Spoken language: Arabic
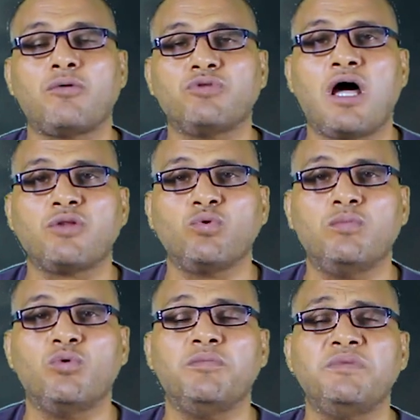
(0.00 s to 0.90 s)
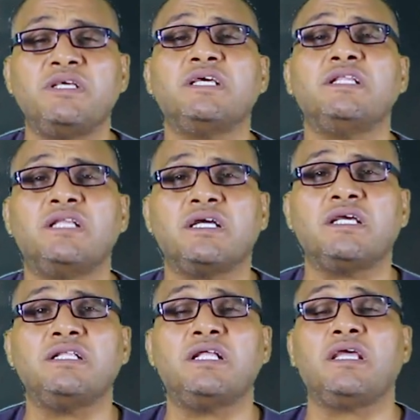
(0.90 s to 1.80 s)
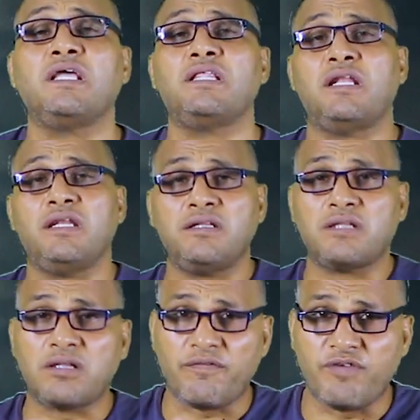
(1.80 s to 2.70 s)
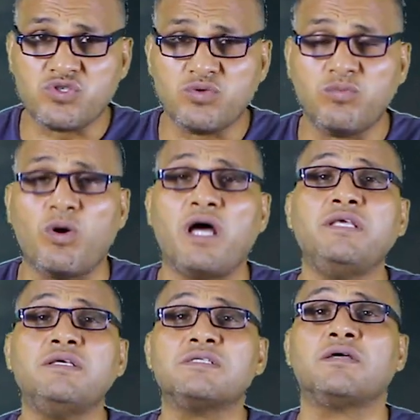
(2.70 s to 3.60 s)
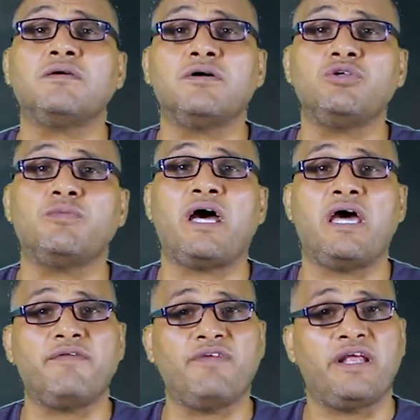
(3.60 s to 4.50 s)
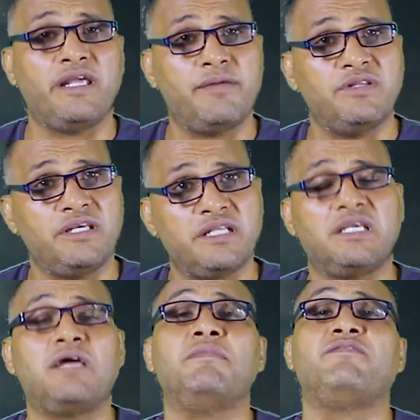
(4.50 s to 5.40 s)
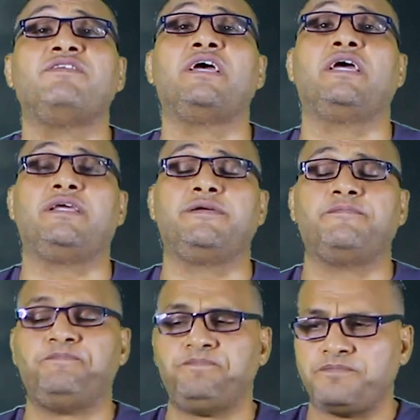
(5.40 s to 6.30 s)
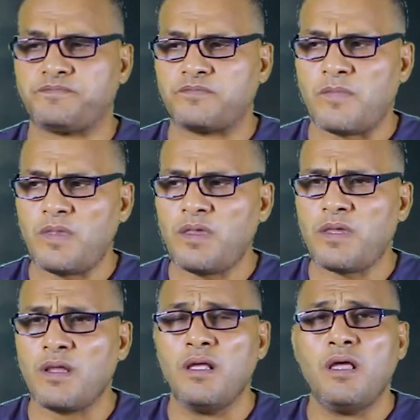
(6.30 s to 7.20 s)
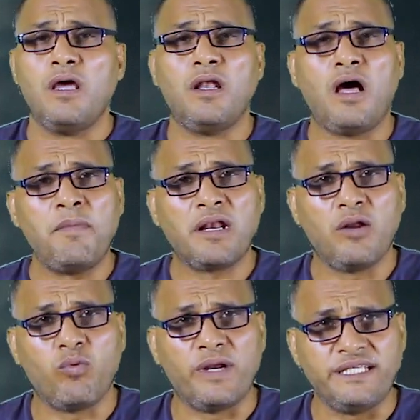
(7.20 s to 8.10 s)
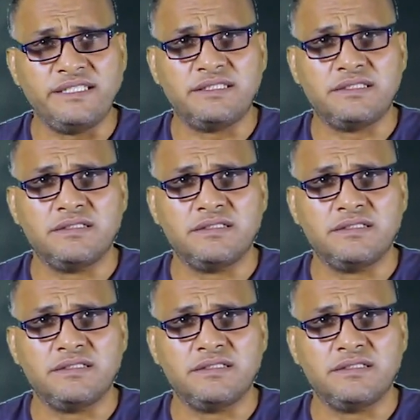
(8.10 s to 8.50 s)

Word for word: اوضاع دول مهمين جدا جدا جدا ان انت تحفظهم واي صياد يبقى عارف الايام ديت يعمل فيها ايه القمر لو وليد